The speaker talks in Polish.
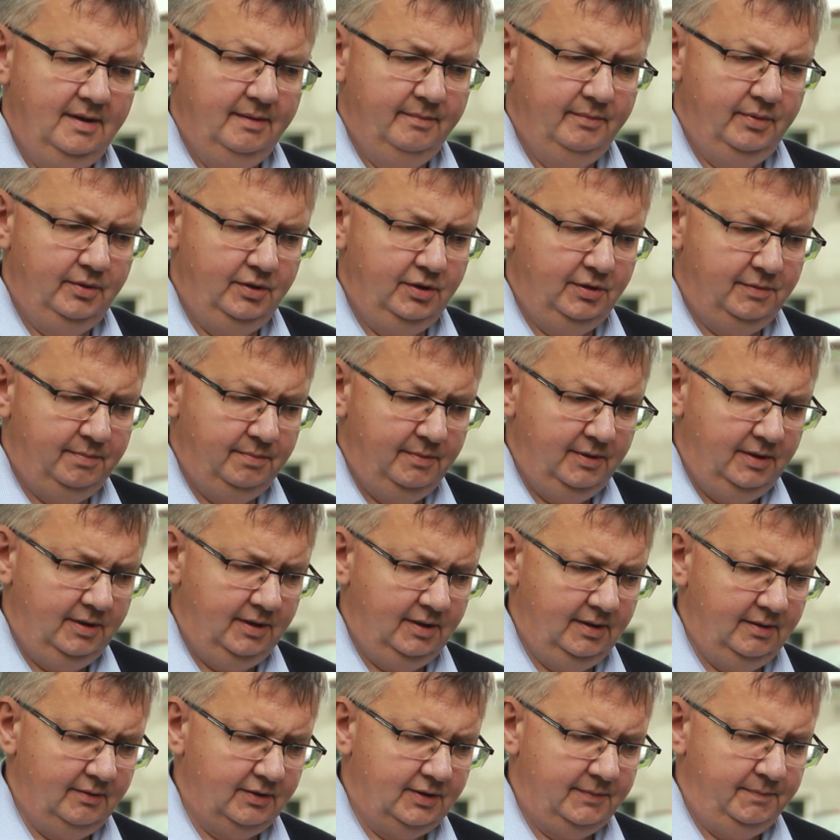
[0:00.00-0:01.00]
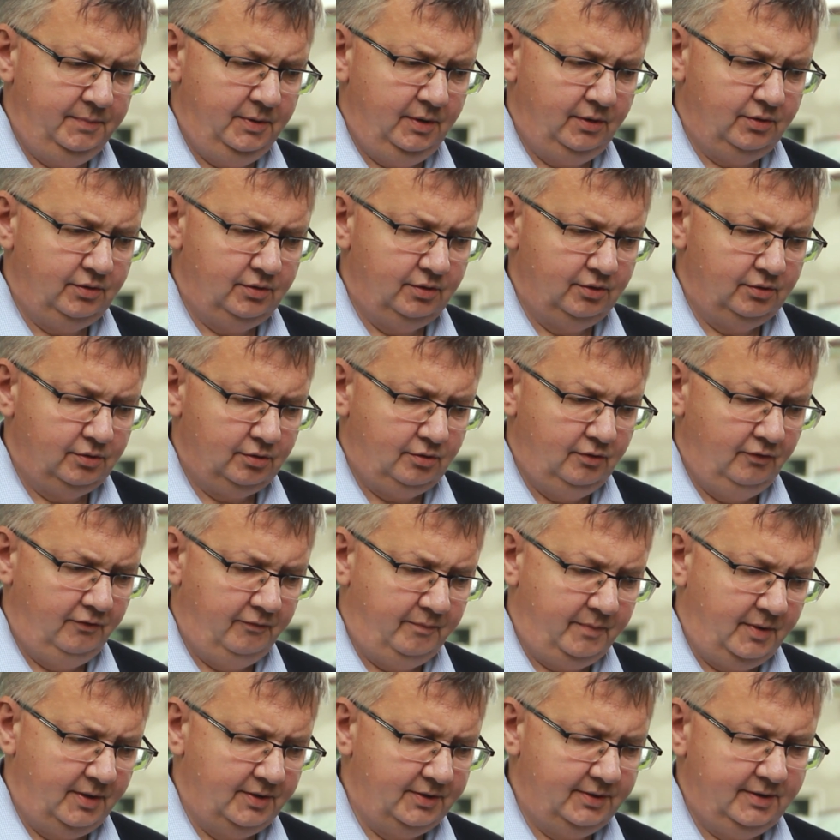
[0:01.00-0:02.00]
Byliśmy jedną z pierwszych szkół
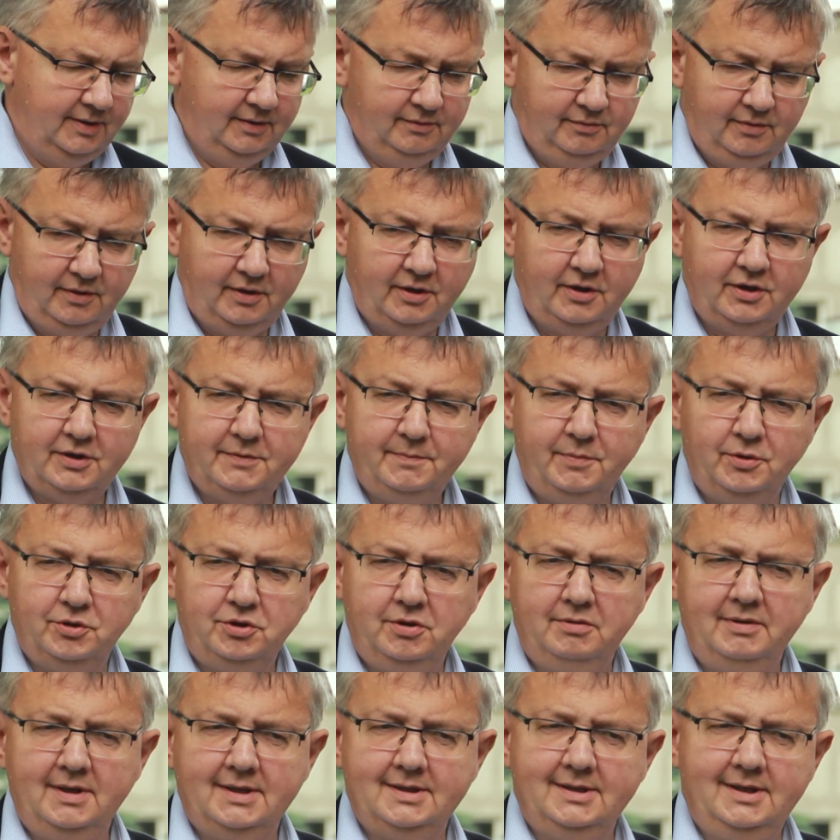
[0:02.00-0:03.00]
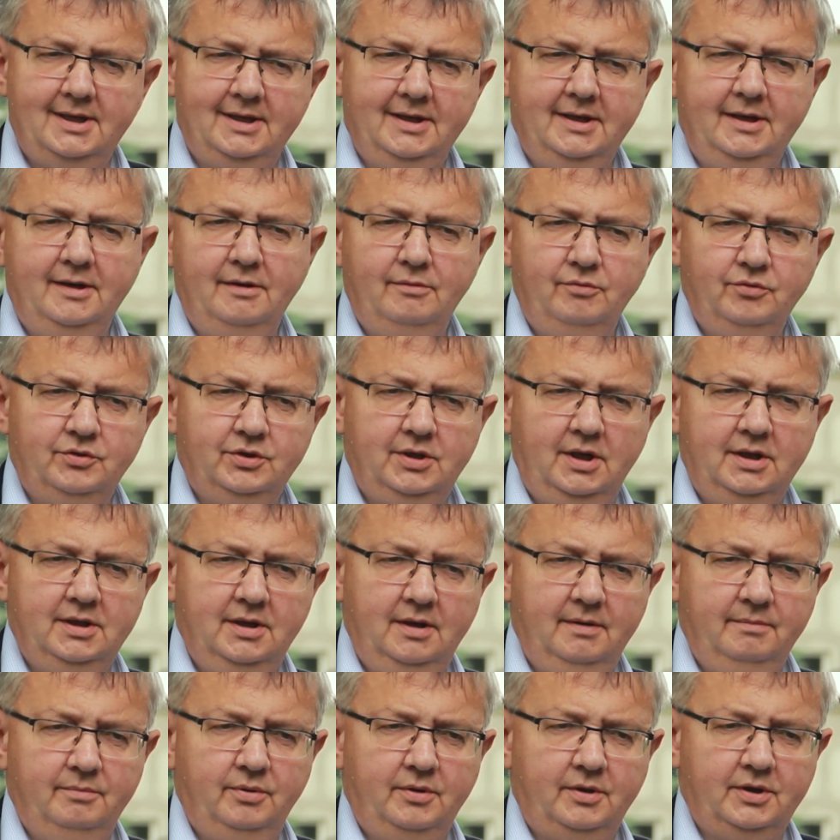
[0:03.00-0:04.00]
w Polsce, która rozpoczęła zdalne
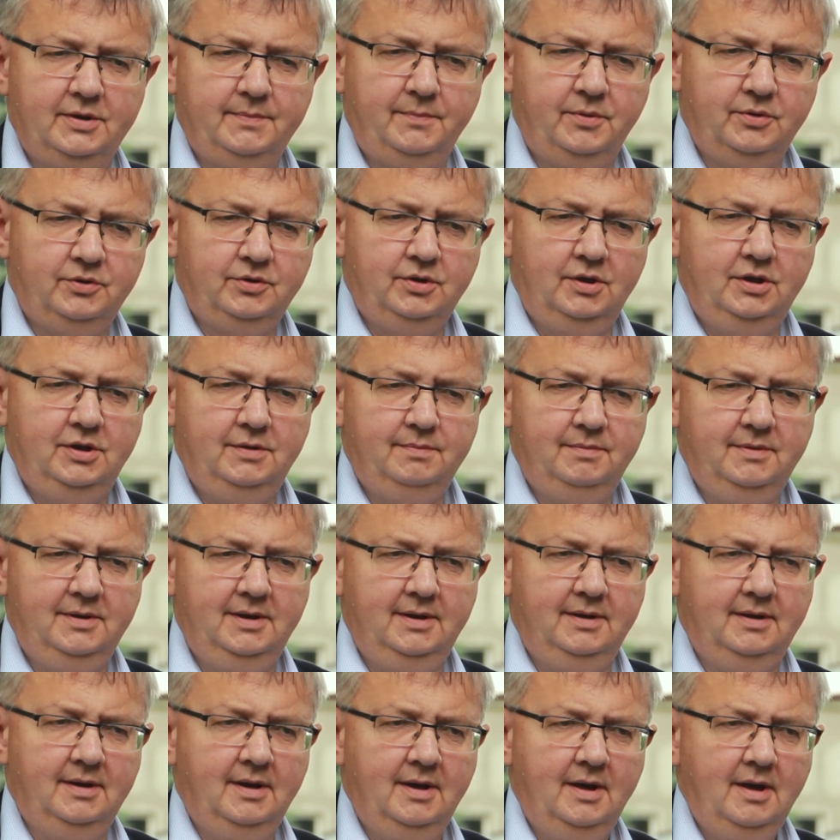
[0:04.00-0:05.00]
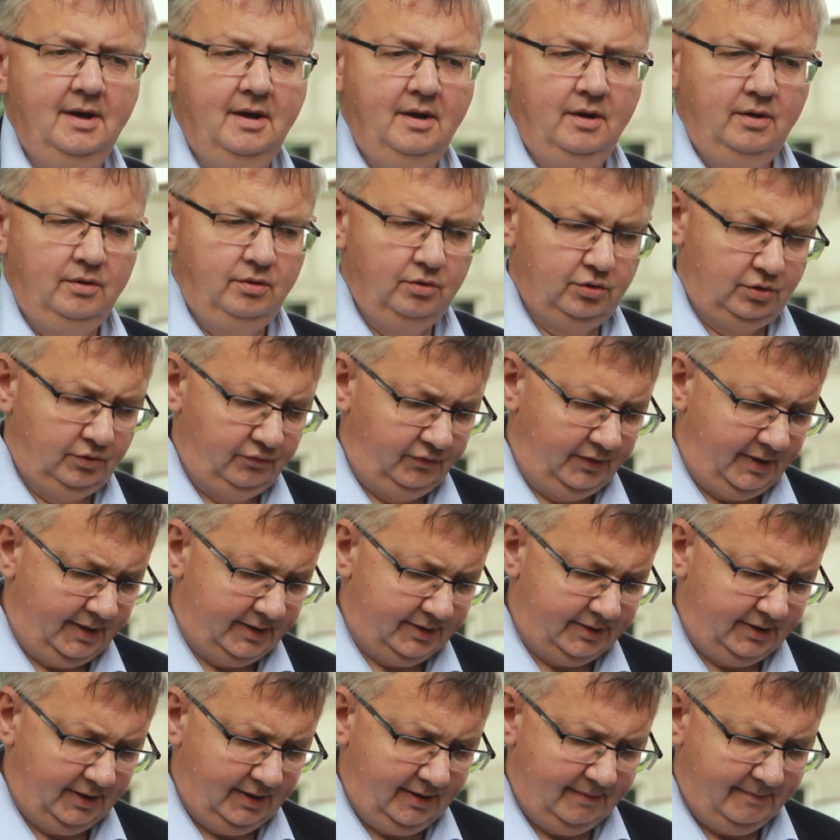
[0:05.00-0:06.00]
nauczanie, bo rozpoczęliśmy je już
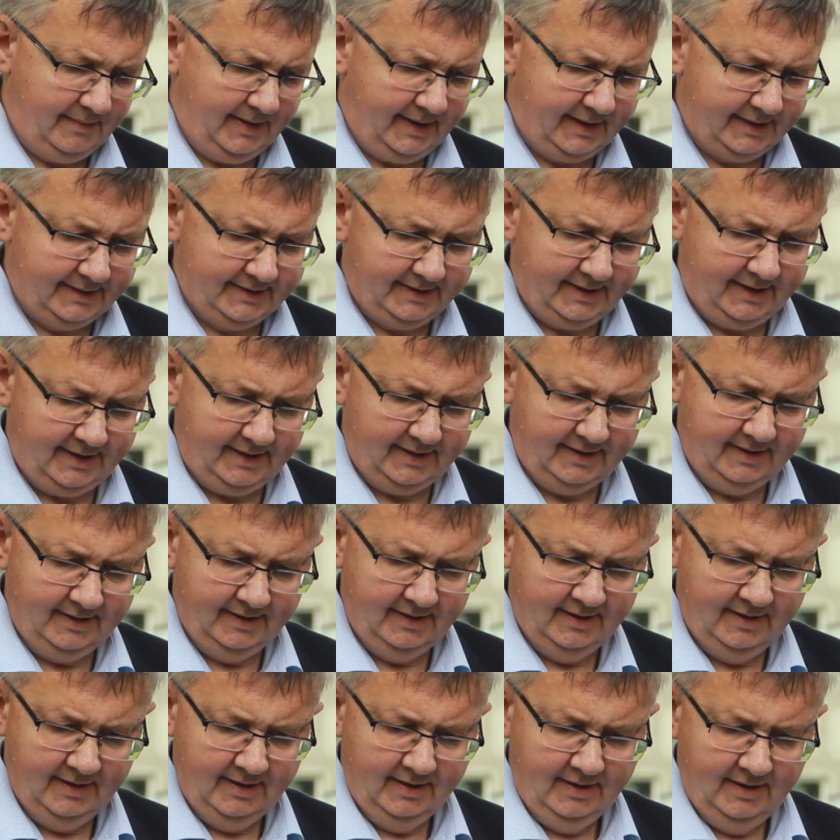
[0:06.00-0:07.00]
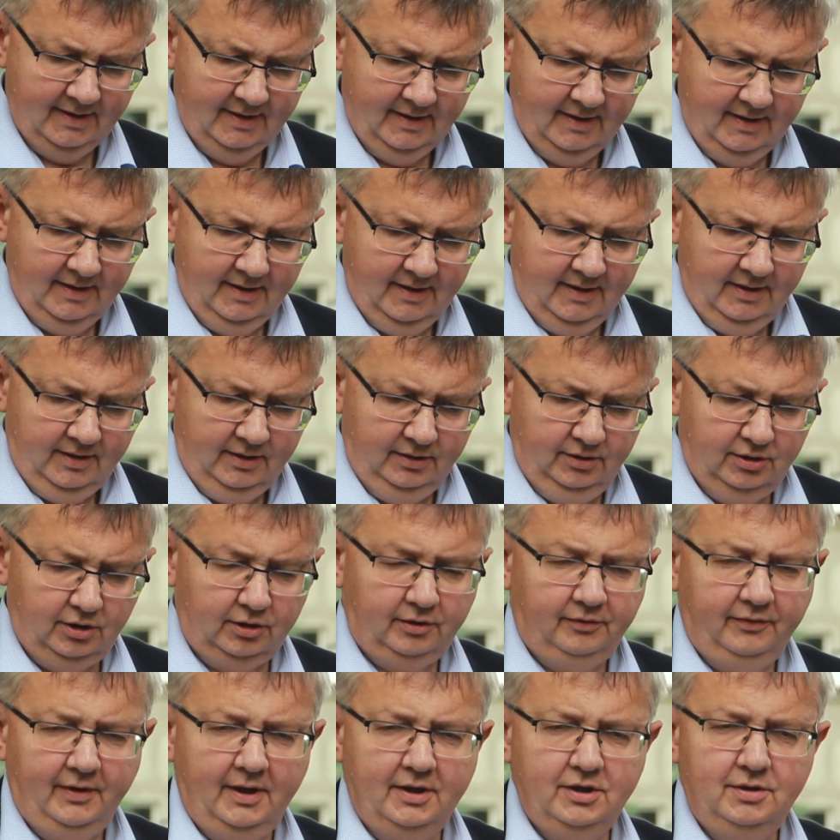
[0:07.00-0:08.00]
12 marca i
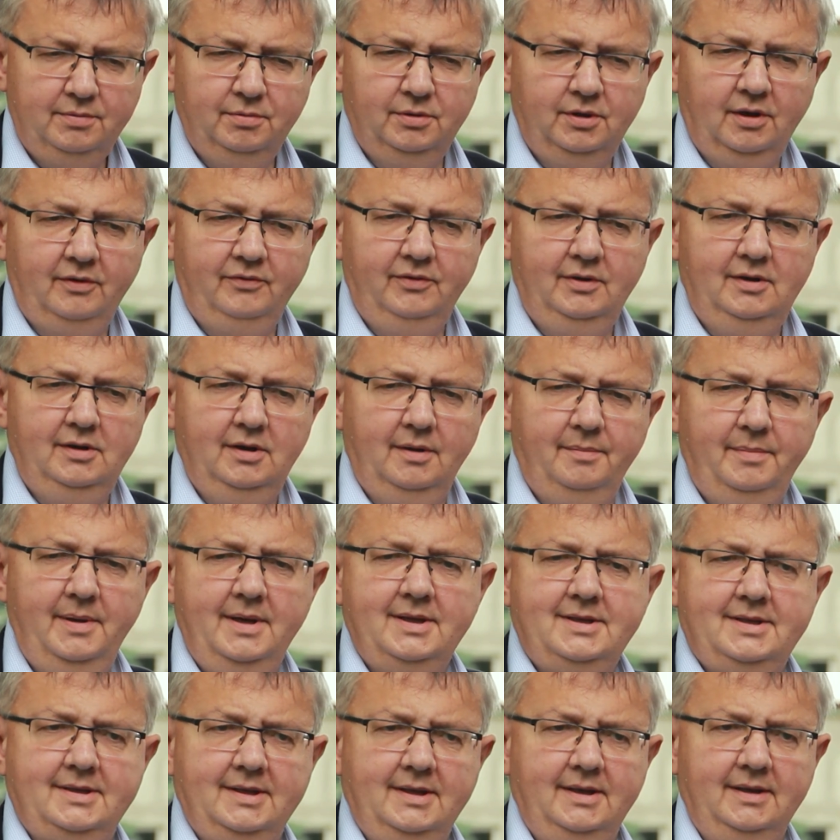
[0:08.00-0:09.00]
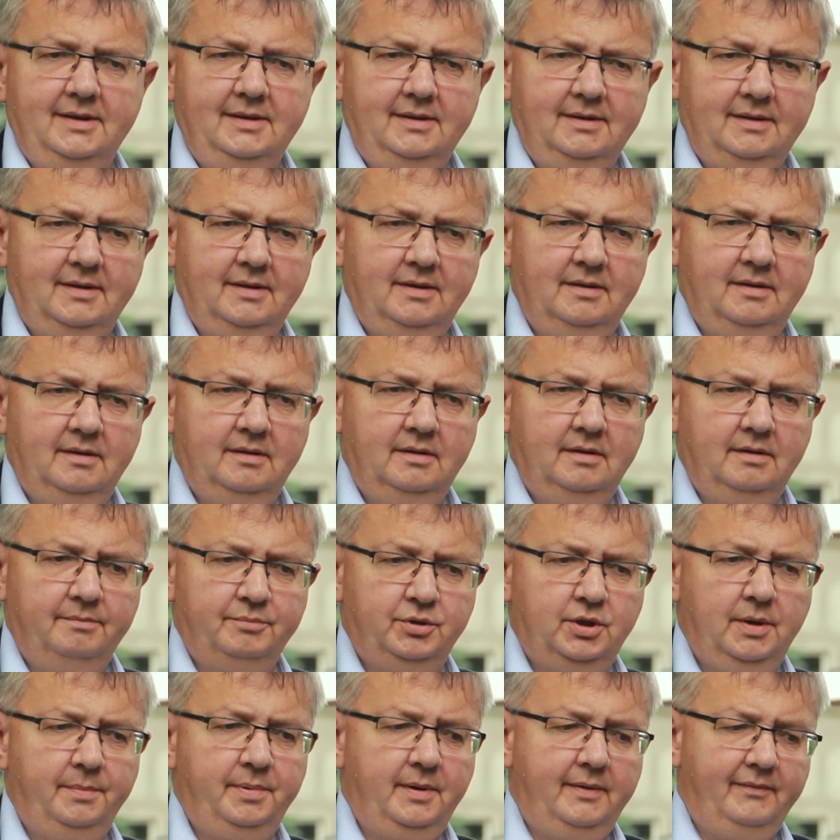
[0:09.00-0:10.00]
dotrwaliśmy do chwili obecnej.
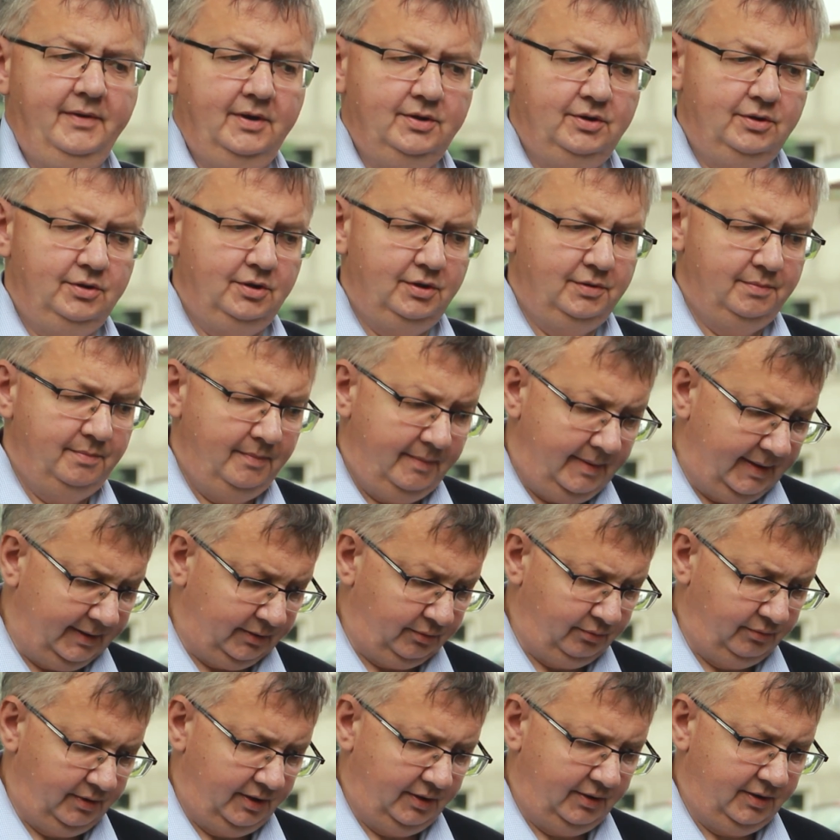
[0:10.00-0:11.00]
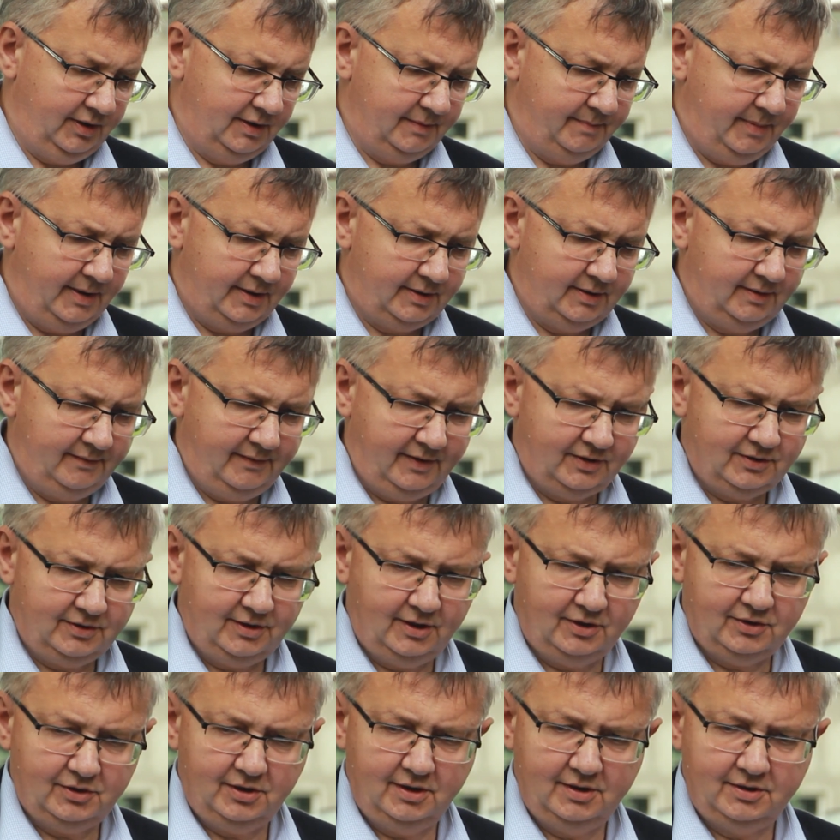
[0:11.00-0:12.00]
Przeprowadziliśmy maturę, to jest bardzo
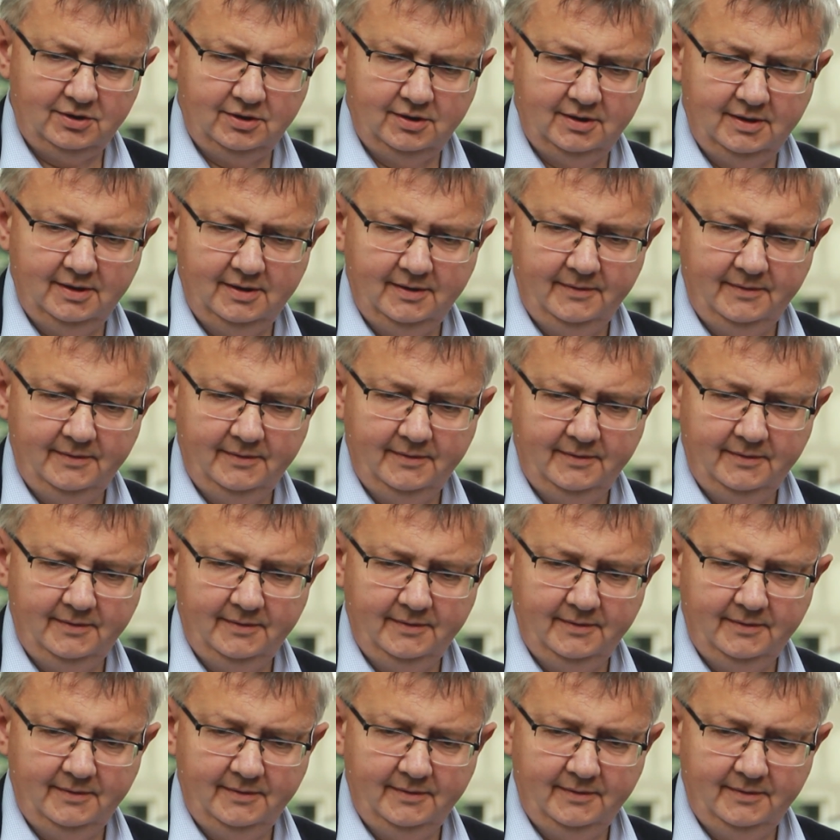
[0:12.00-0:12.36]
ważna rzecz.